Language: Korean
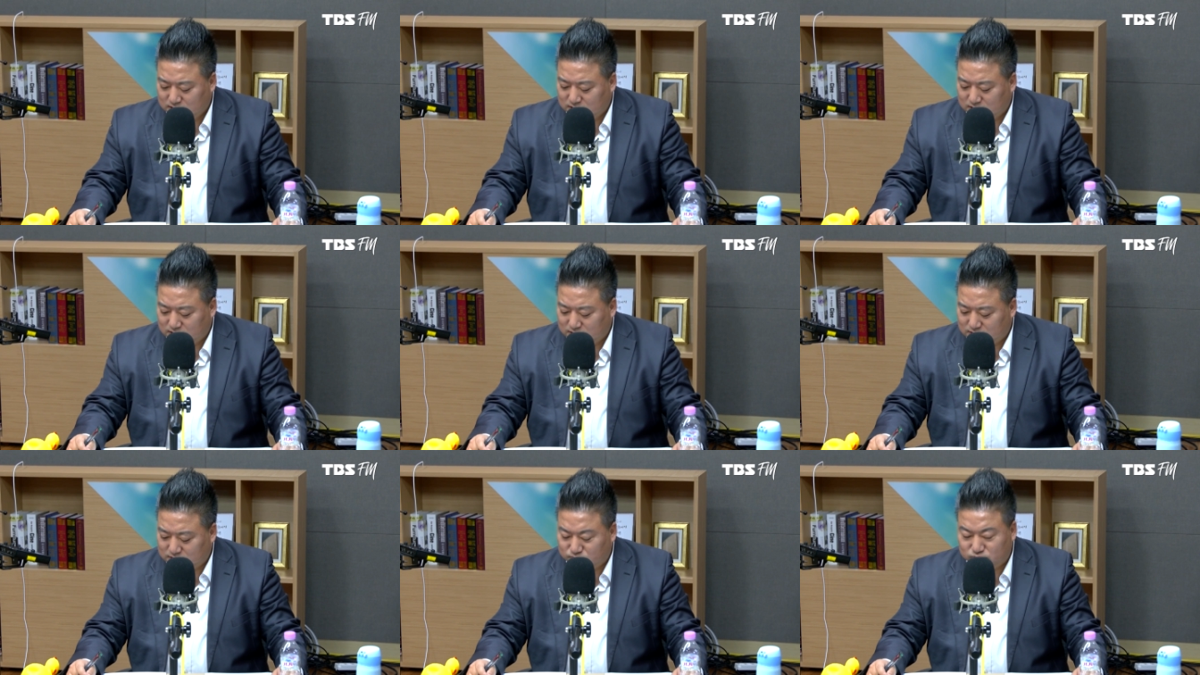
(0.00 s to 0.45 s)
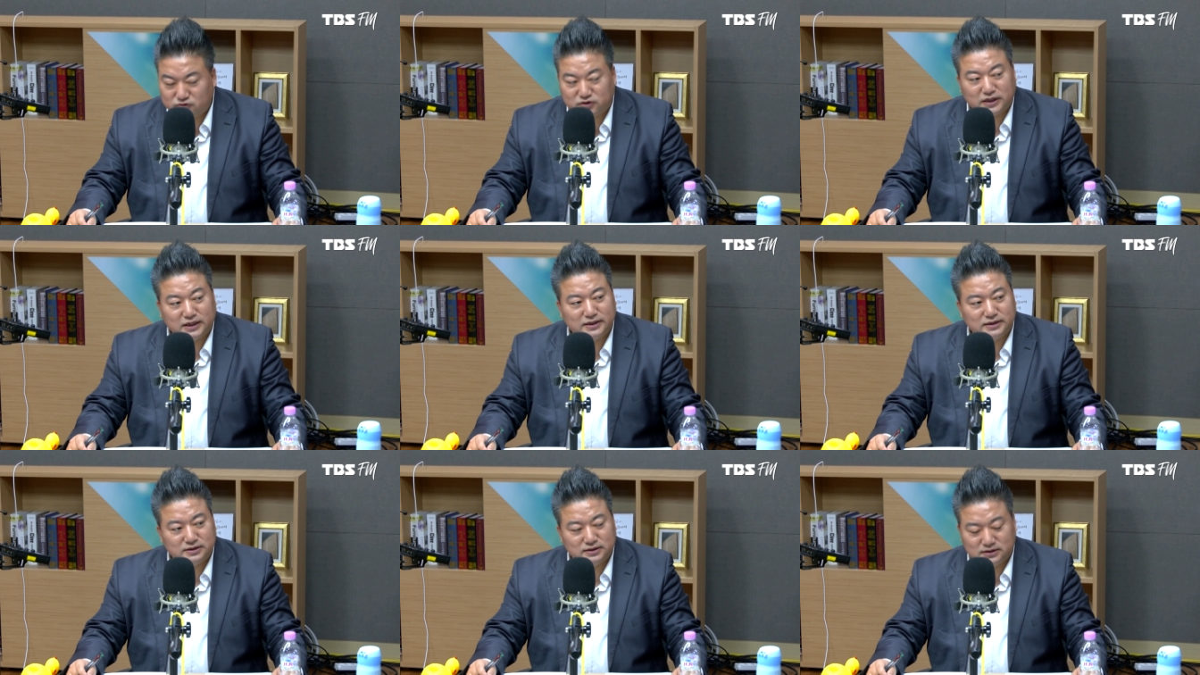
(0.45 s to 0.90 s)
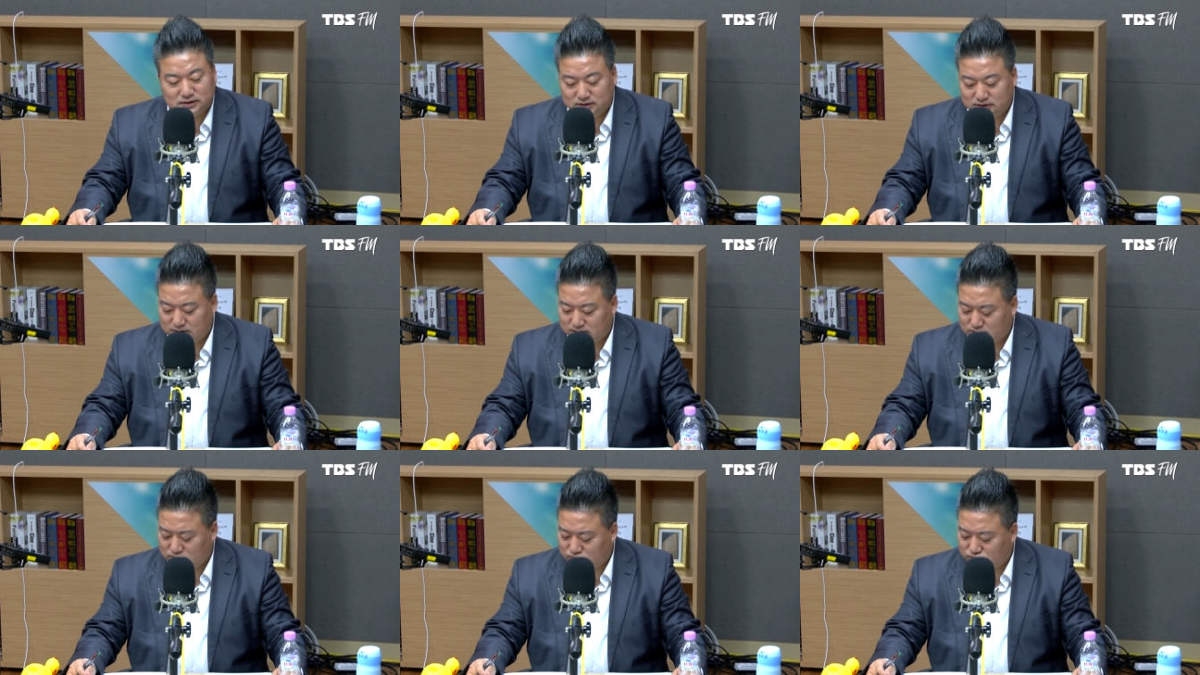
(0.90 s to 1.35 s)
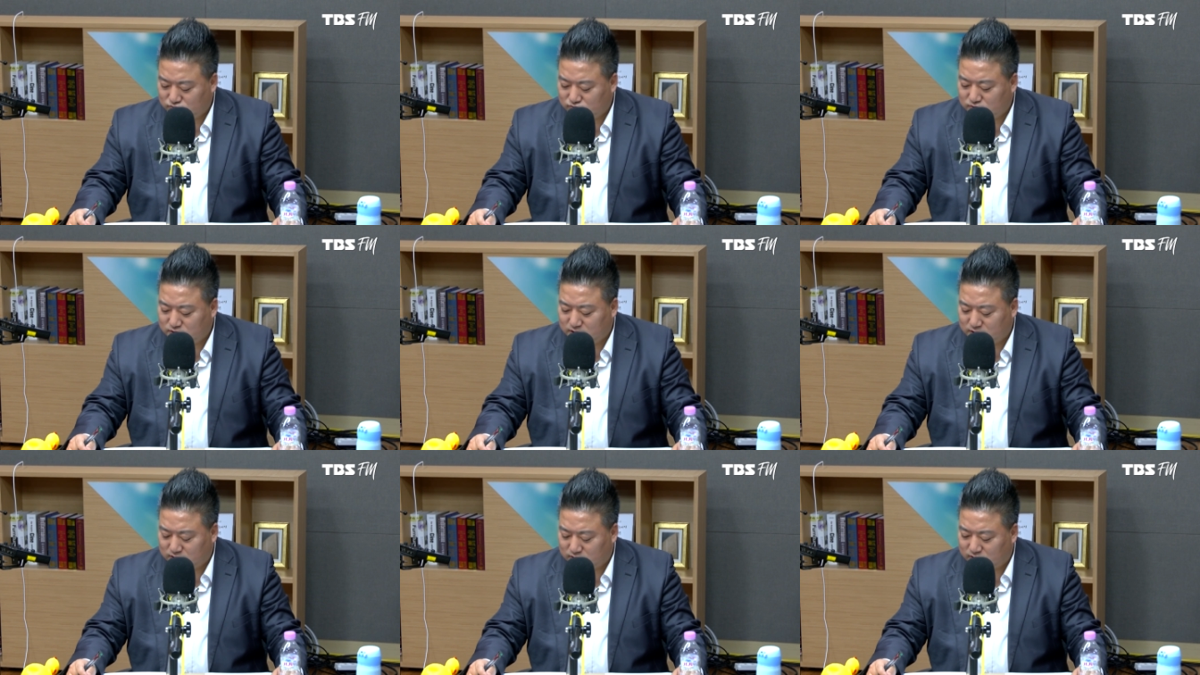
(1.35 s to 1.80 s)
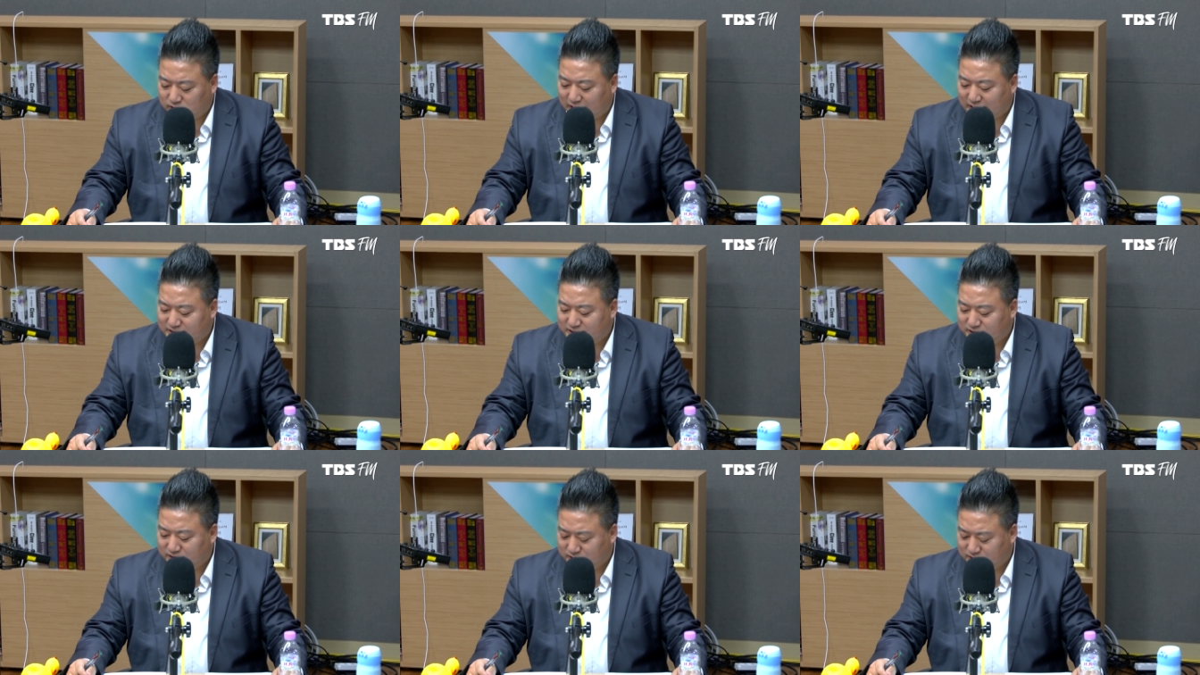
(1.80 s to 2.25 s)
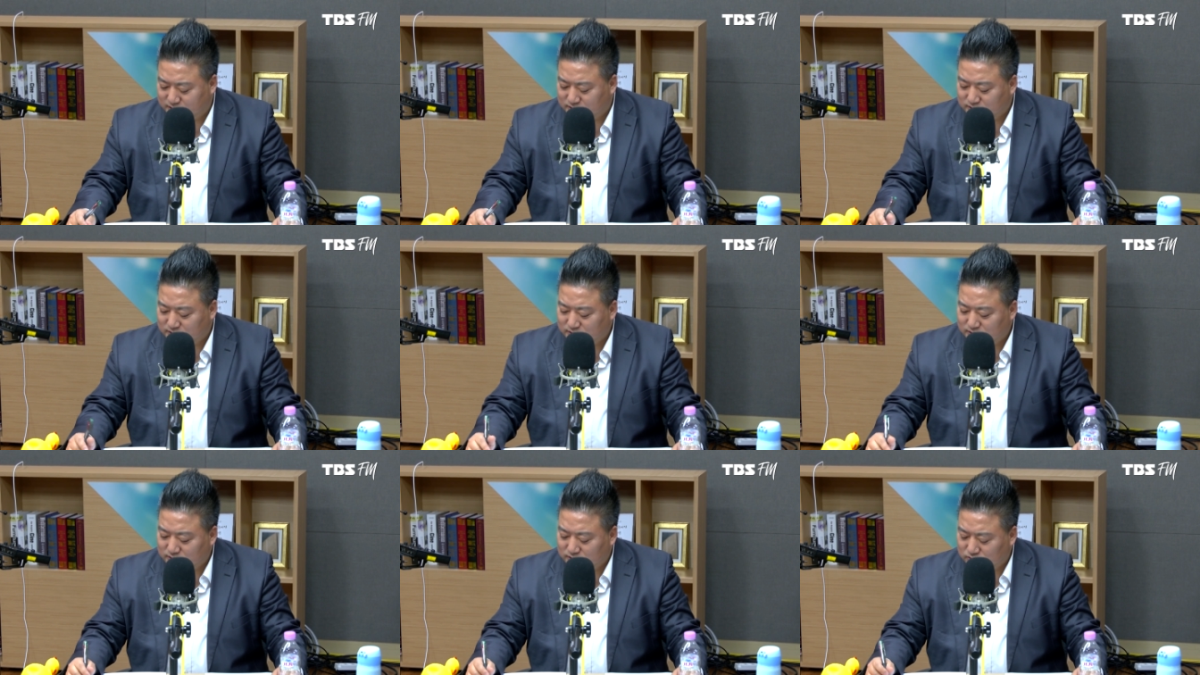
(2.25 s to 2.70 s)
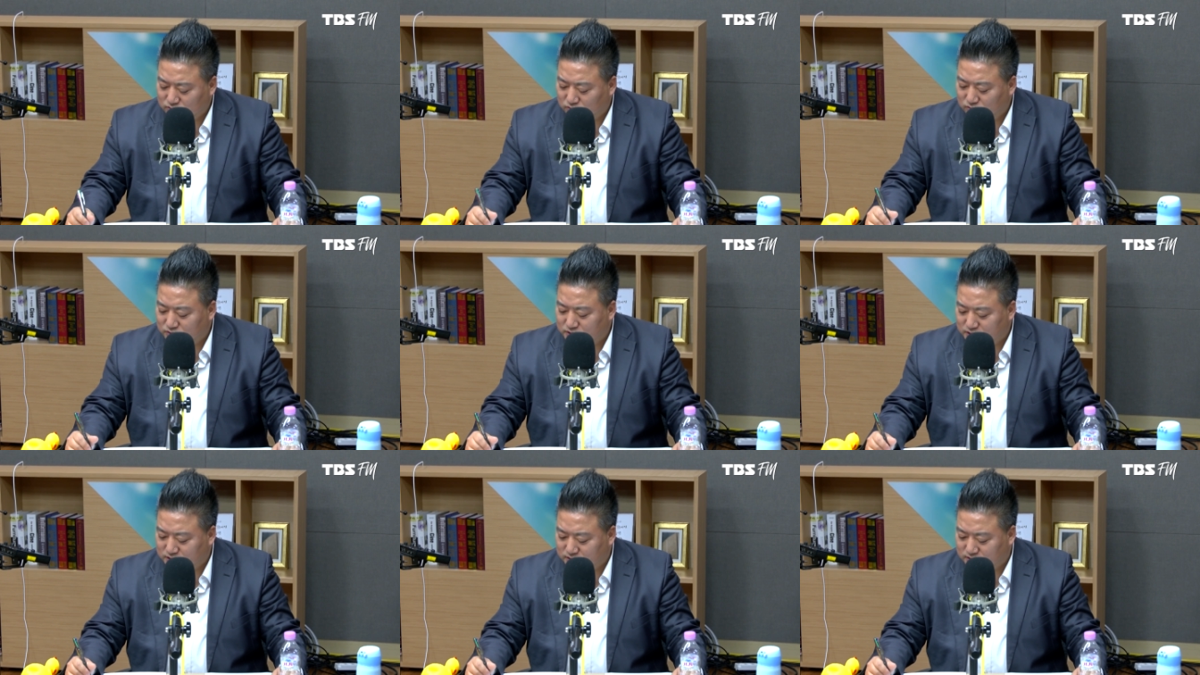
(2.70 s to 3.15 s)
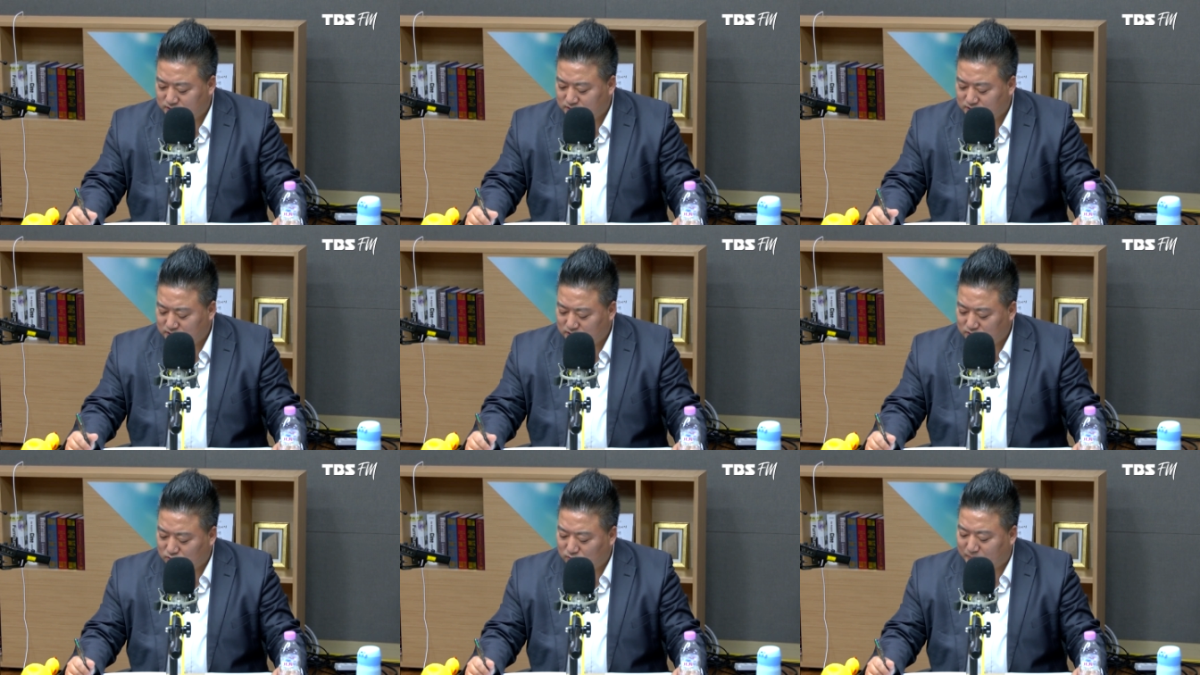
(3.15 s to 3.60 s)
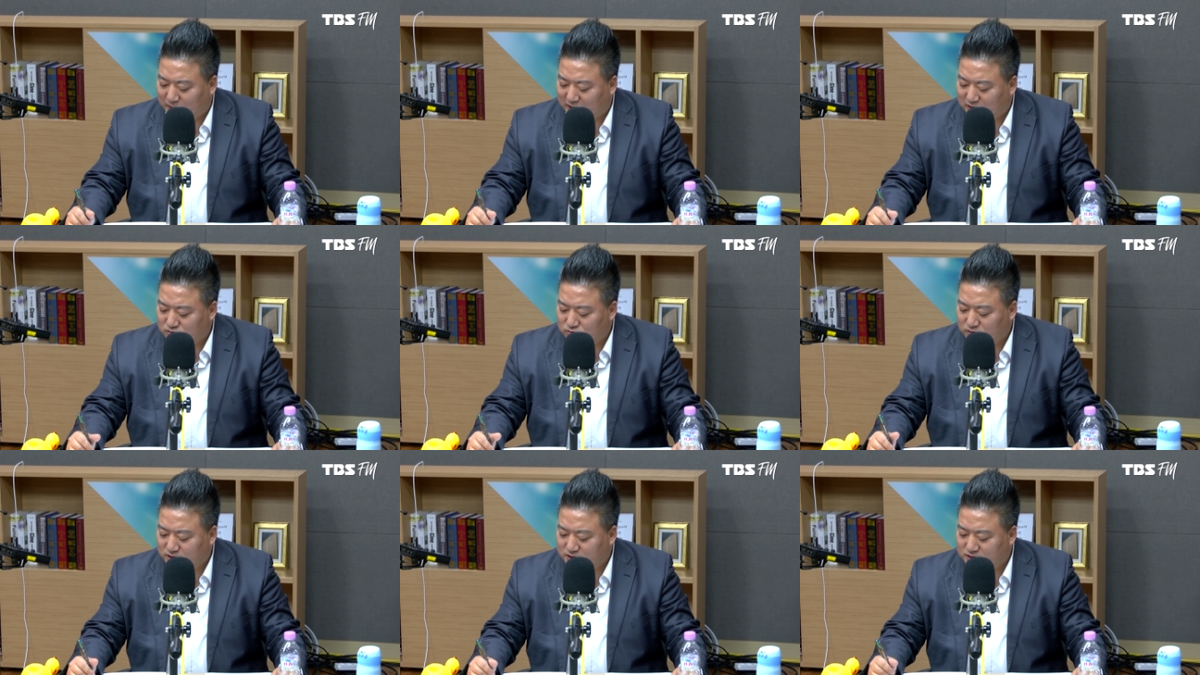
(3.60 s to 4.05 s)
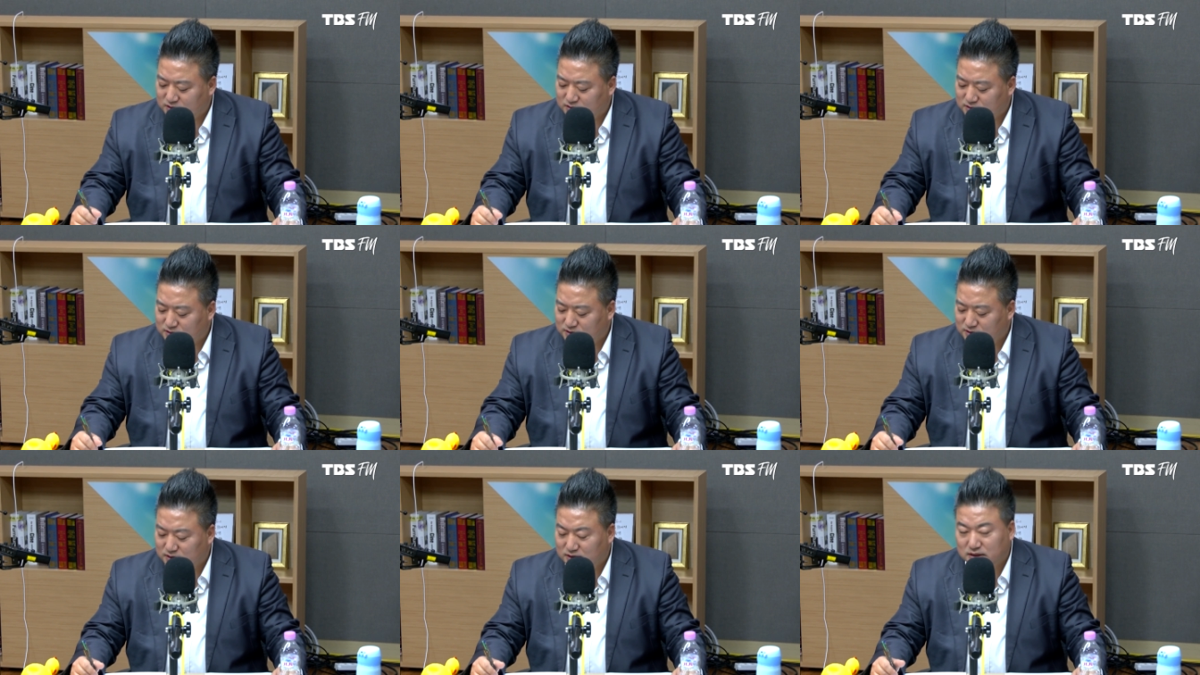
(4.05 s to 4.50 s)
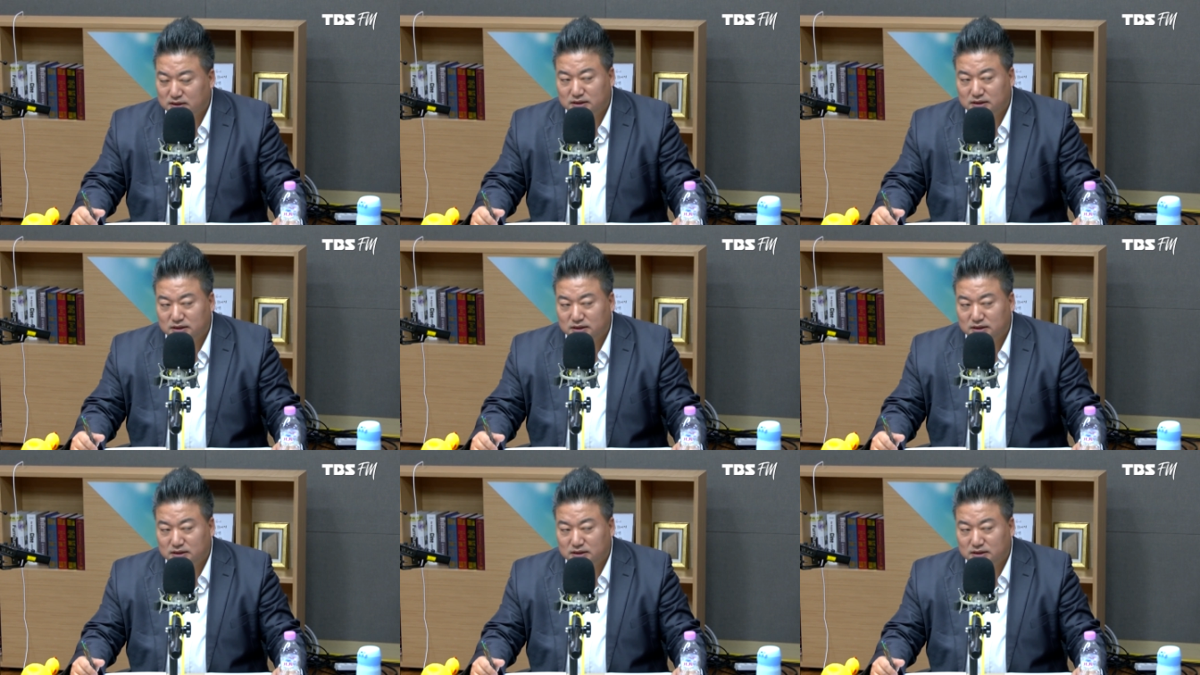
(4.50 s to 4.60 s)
어, 북한 국영, 관영, 통신 또 방송에서는